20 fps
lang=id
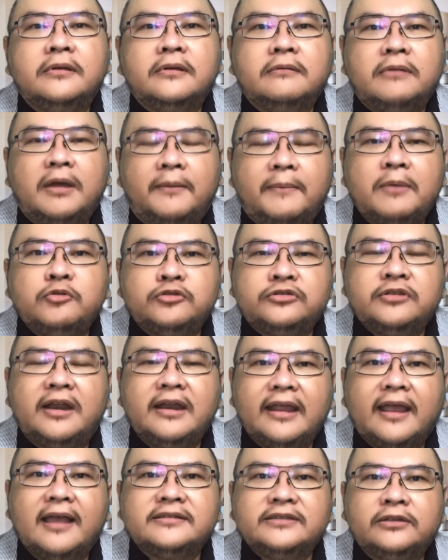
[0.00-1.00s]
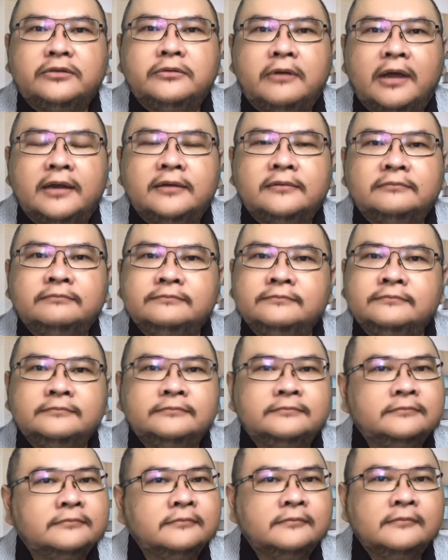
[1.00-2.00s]
Bapak Ibu Saudara dikasih Tuhan,
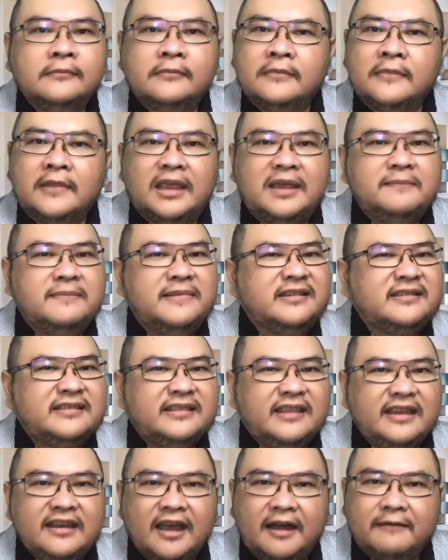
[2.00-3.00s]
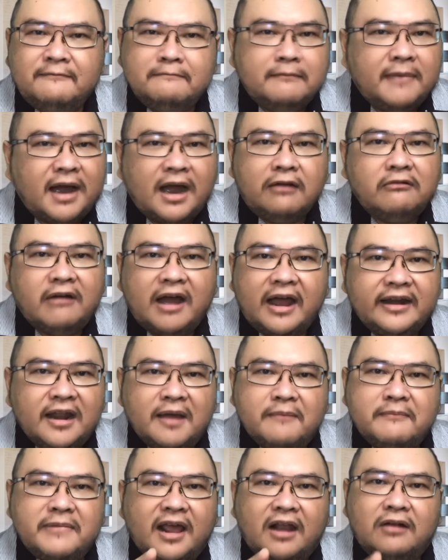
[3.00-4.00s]
Iblis tidak mau Anda
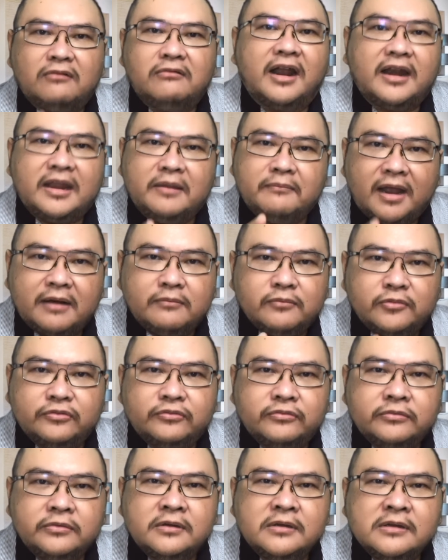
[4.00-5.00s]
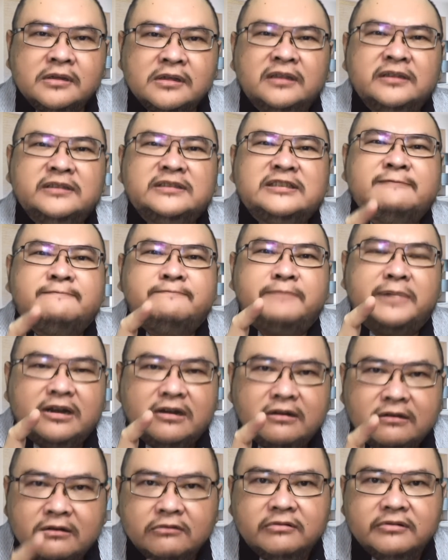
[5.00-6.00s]
menaruhkan imanmu
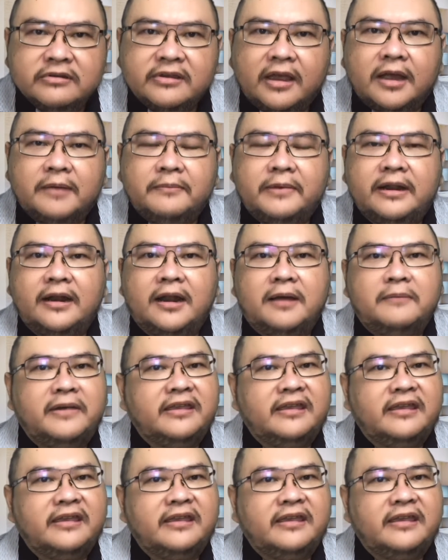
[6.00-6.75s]
sepenuhnya kepada nama